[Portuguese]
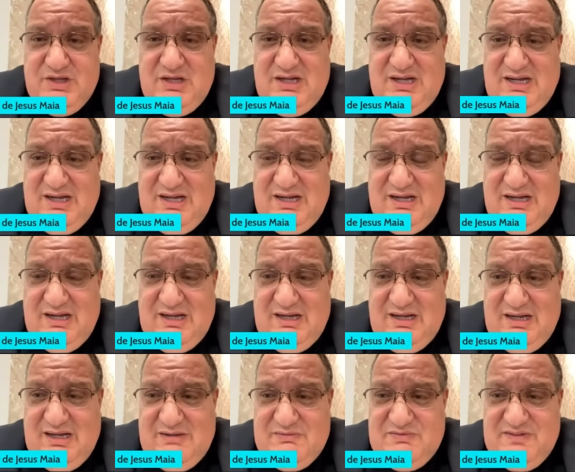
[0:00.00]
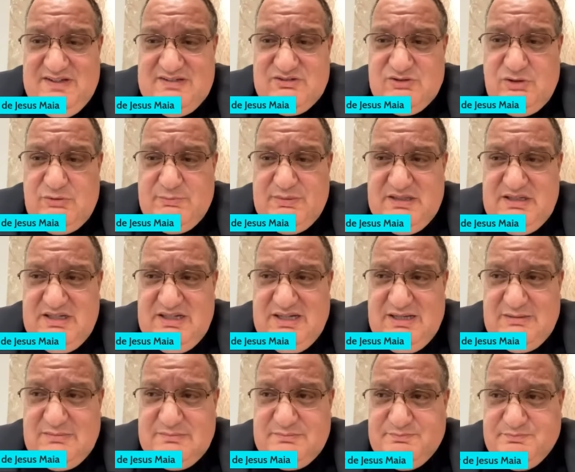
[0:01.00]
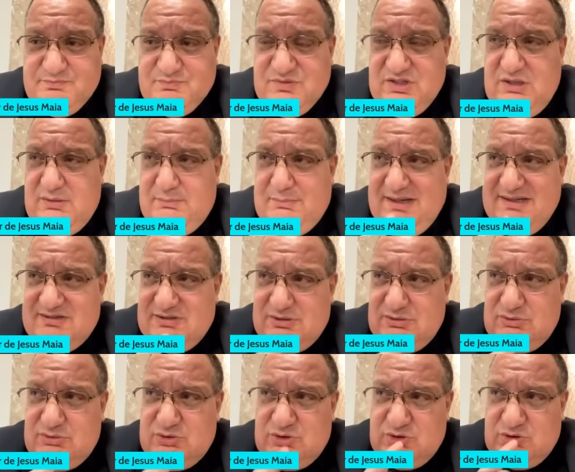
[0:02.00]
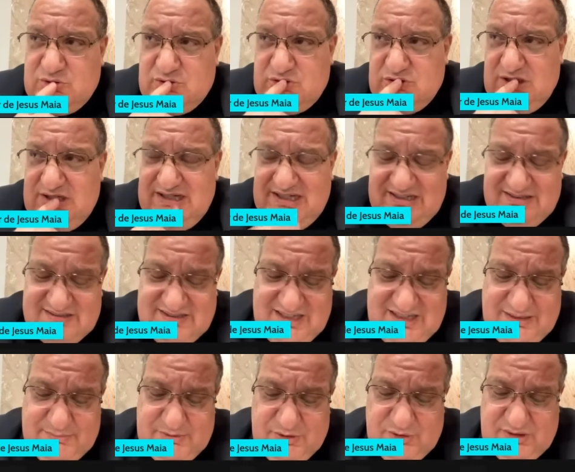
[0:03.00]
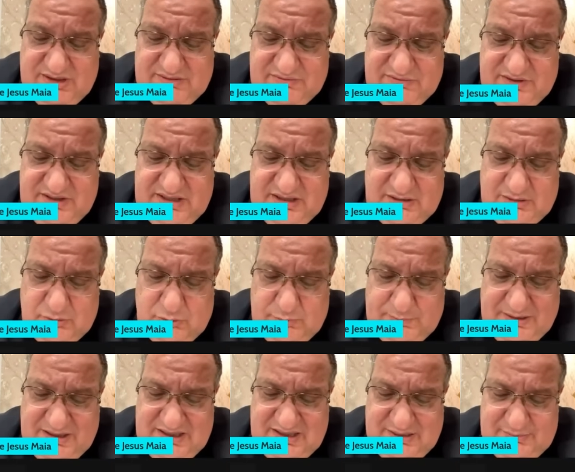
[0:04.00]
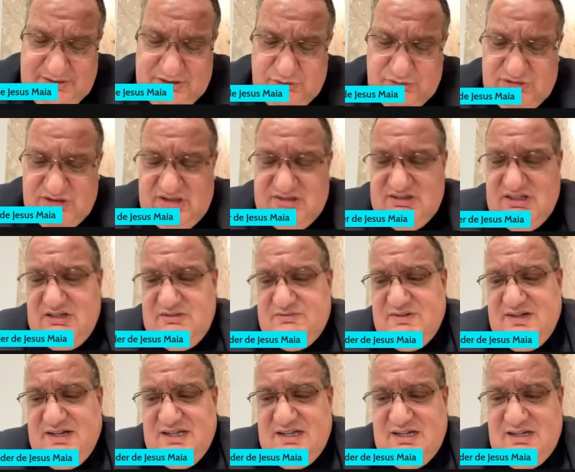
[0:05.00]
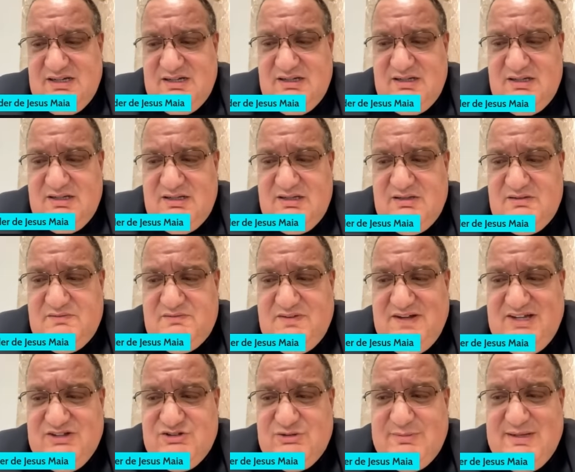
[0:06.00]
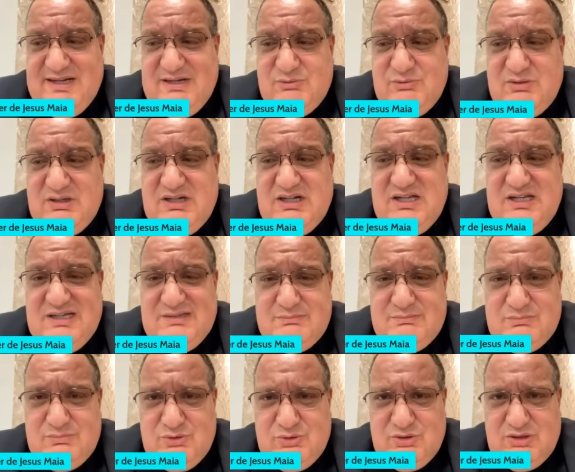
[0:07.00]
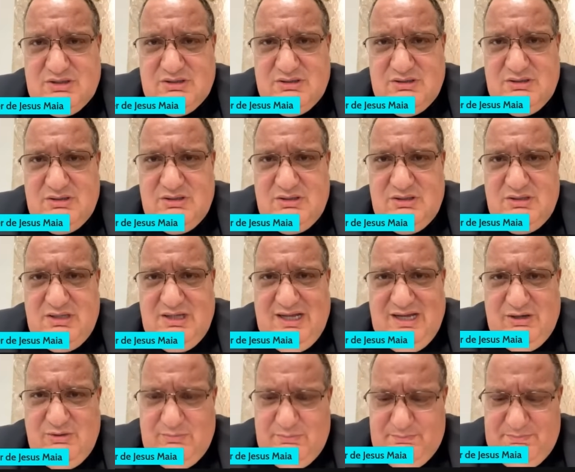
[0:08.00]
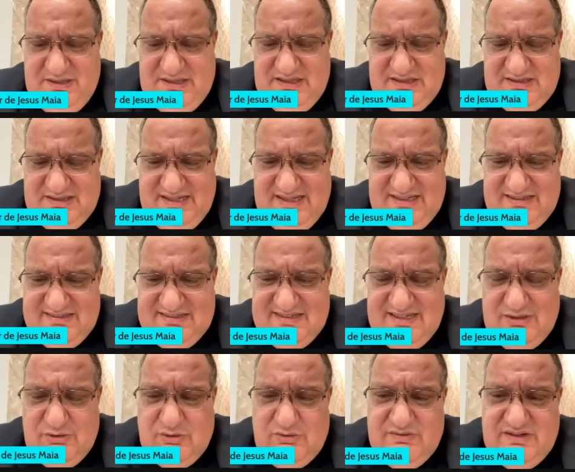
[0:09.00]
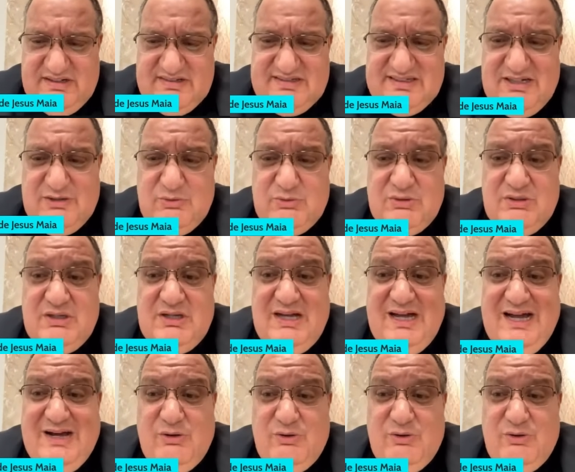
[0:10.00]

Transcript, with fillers: a, a fez companhia, mas o, está na biografia o Padre Ramiro Sanz ele fala Fátima era um clamor a penitência, a conversão, a